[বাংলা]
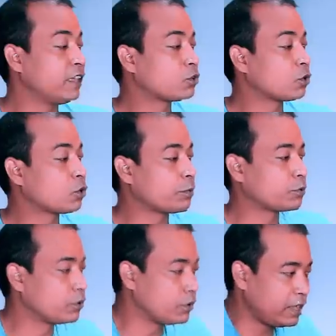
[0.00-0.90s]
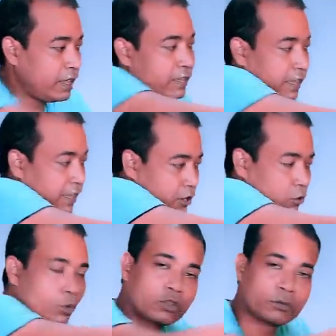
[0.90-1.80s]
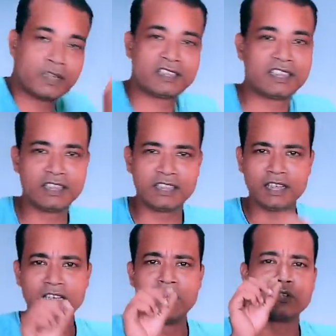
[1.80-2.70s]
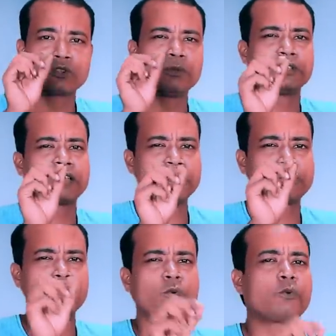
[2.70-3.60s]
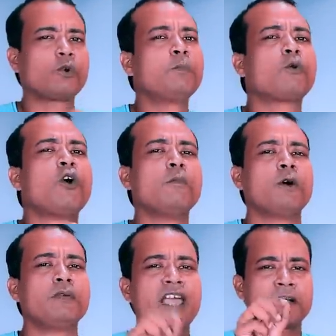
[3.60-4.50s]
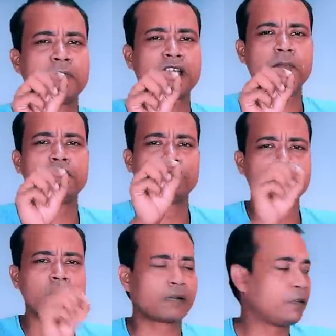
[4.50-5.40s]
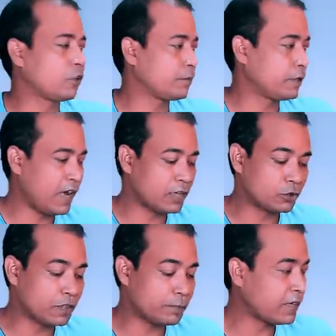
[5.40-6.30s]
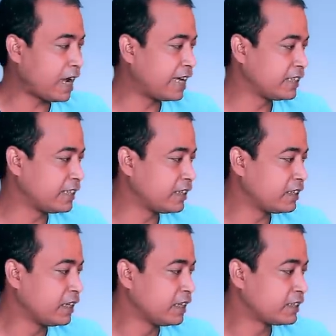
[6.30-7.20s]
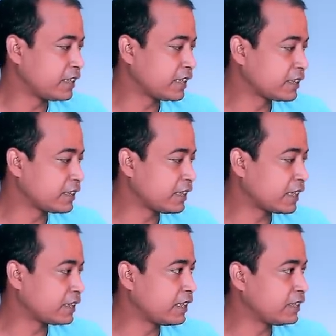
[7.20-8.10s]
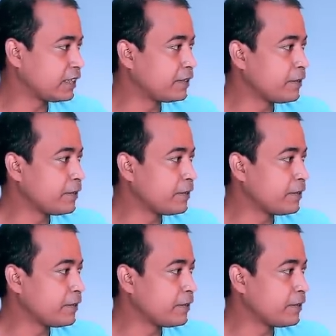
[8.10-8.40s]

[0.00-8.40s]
এই ছোটো অপশনগুলো এই এস টু অথবা এস থ্রি দিলে ছবির সাইজ খুব খুব কম হবে এক মেগাবাইট দুই মেগাবাইট হবে আর যদি আপনি হাইয়ে দেন সেক্ষেত্রে দেখা দেখি যে